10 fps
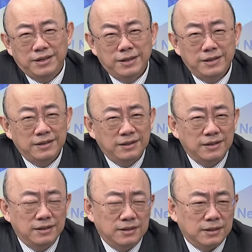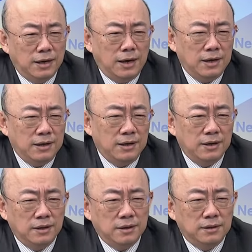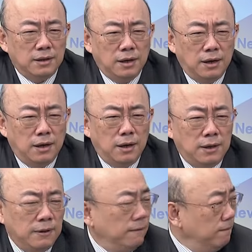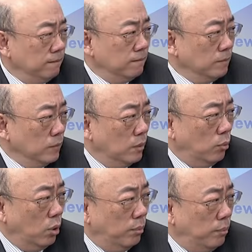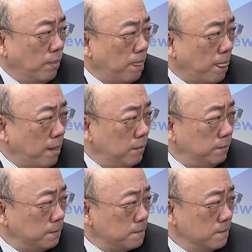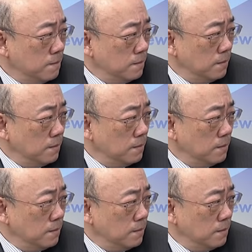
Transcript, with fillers: 对啊，是啊，这个菲律宾水炮是可以看吗？